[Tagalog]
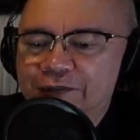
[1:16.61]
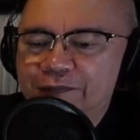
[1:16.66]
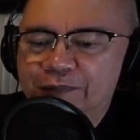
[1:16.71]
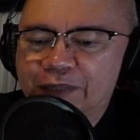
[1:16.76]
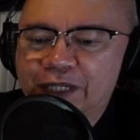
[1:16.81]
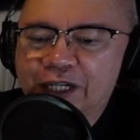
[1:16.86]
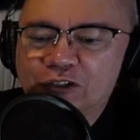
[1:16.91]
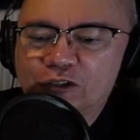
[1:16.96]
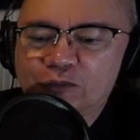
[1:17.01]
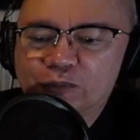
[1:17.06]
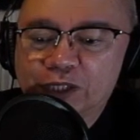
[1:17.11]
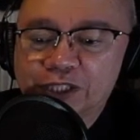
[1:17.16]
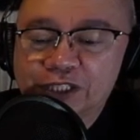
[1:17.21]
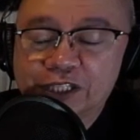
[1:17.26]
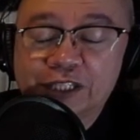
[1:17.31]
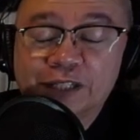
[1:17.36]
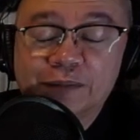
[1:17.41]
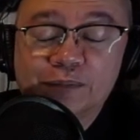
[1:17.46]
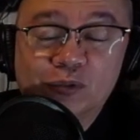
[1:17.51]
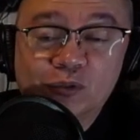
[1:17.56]
Paano ba siya
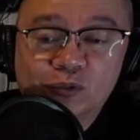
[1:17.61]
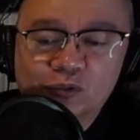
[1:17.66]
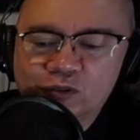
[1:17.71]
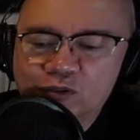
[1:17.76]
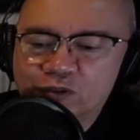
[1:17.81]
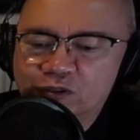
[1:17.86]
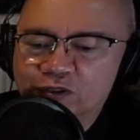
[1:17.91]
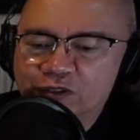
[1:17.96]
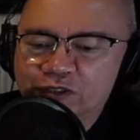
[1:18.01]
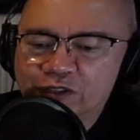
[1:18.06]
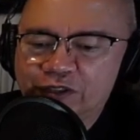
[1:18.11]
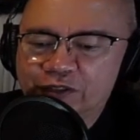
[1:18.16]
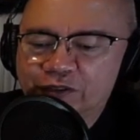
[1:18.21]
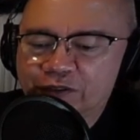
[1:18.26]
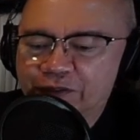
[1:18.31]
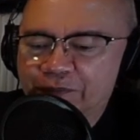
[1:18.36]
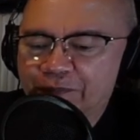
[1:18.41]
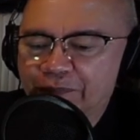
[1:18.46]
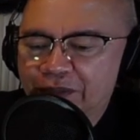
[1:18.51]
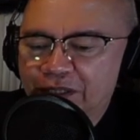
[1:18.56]
nabuo?
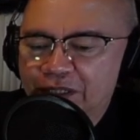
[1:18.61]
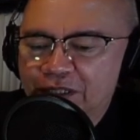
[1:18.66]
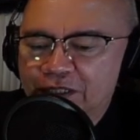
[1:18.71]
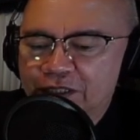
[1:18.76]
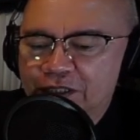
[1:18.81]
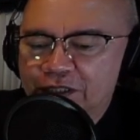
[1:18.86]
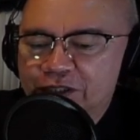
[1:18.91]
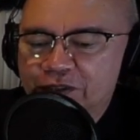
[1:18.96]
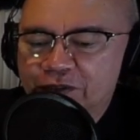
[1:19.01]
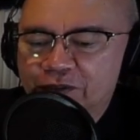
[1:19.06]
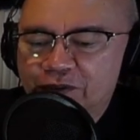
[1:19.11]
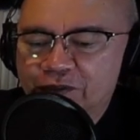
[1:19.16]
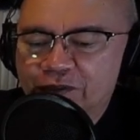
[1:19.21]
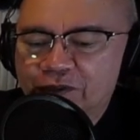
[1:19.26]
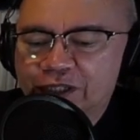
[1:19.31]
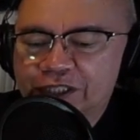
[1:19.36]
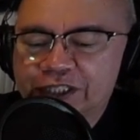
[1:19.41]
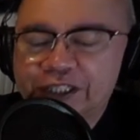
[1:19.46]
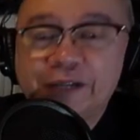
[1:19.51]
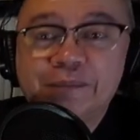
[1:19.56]
'Yon. So
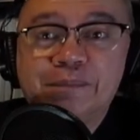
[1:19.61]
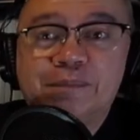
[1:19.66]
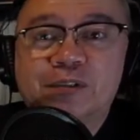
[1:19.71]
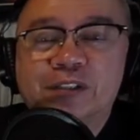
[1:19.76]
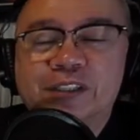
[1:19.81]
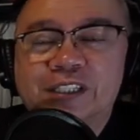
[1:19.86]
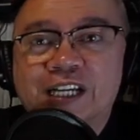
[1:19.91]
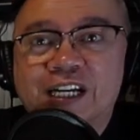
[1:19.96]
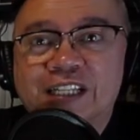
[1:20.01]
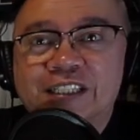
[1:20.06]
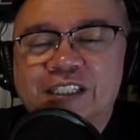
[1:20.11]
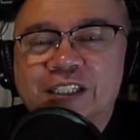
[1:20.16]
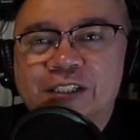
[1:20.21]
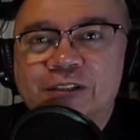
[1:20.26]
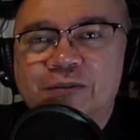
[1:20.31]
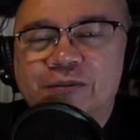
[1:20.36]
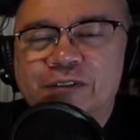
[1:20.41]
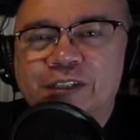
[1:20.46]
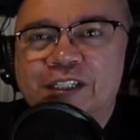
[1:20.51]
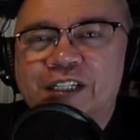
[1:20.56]
kasi importante
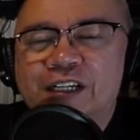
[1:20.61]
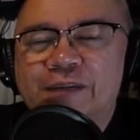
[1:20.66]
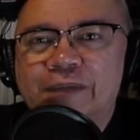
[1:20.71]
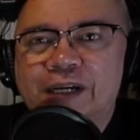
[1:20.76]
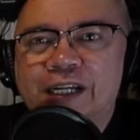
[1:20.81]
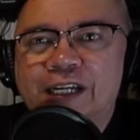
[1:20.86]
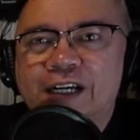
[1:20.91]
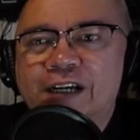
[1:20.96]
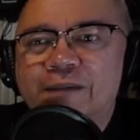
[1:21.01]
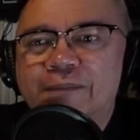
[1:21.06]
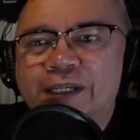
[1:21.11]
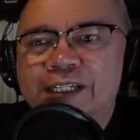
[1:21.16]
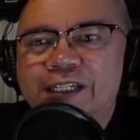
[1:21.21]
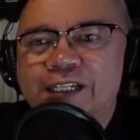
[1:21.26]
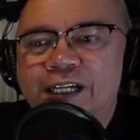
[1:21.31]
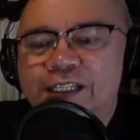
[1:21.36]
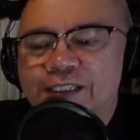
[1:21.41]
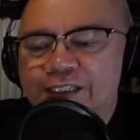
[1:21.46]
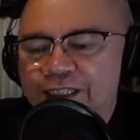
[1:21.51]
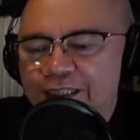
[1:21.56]
ito eh na malaman
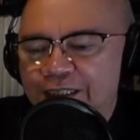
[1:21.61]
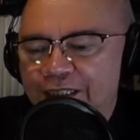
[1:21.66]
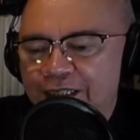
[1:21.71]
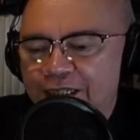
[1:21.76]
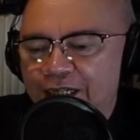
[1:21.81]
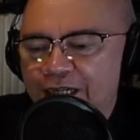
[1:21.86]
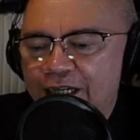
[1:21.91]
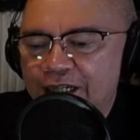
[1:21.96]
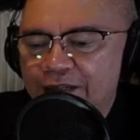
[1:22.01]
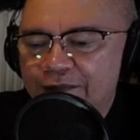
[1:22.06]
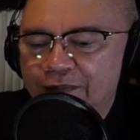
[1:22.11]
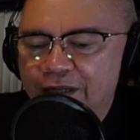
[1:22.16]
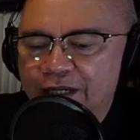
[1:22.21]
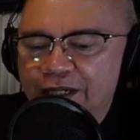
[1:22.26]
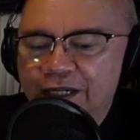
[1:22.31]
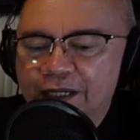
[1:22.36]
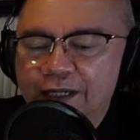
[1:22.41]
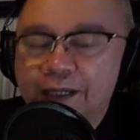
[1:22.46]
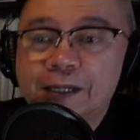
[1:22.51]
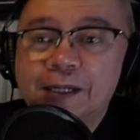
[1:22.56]
natin ang
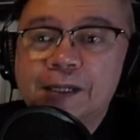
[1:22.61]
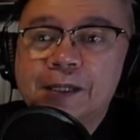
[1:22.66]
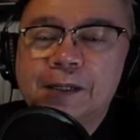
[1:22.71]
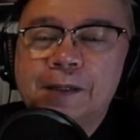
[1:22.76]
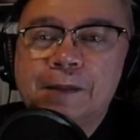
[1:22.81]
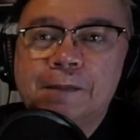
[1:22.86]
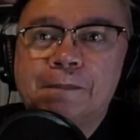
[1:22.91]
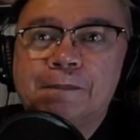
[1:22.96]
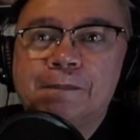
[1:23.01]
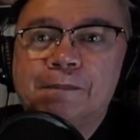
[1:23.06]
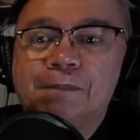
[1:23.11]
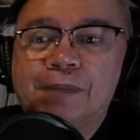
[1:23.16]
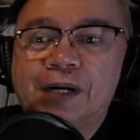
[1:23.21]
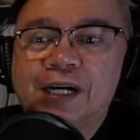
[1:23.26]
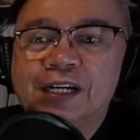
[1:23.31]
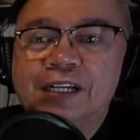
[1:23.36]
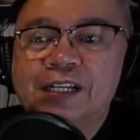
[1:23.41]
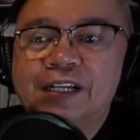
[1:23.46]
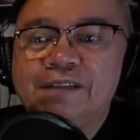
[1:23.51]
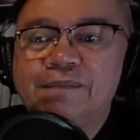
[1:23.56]
mga
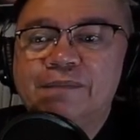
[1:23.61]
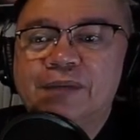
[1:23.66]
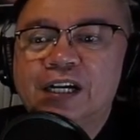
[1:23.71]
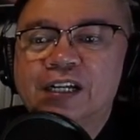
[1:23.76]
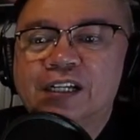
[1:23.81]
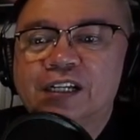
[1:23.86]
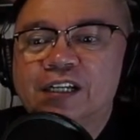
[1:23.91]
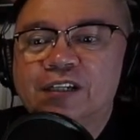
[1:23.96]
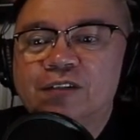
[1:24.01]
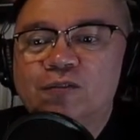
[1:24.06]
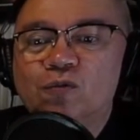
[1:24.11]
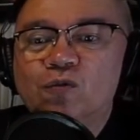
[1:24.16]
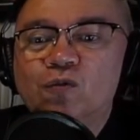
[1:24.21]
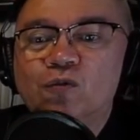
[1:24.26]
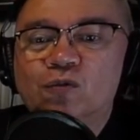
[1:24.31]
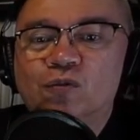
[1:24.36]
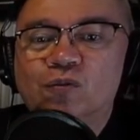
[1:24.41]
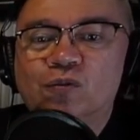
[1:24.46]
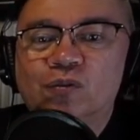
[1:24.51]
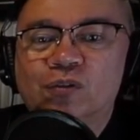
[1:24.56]
bagay-bagay
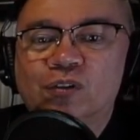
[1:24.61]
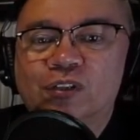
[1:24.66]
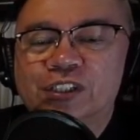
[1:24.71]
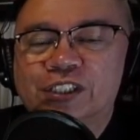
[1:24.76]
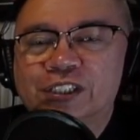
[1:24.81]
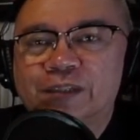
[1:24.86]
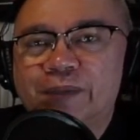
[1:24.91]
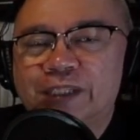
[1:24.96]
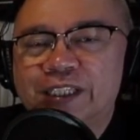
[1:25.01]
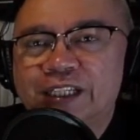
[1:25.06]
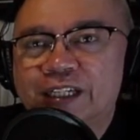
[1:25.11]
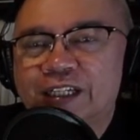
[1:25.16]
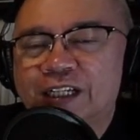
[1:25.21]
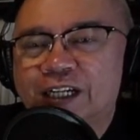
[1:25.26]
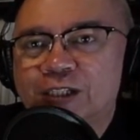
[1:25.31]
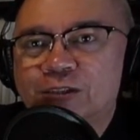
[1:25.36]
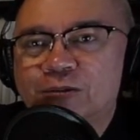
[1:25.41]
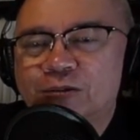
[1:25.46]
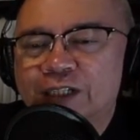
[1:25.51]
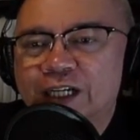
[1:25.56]
ukol sa banal na
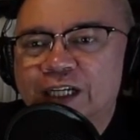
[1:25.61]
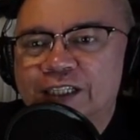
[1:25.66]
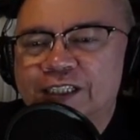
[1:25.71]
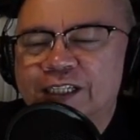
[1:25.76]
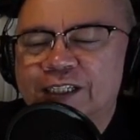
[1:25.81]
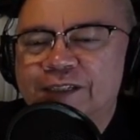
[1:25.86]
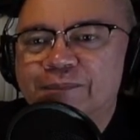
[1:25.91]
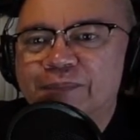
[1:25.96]
kasulatan.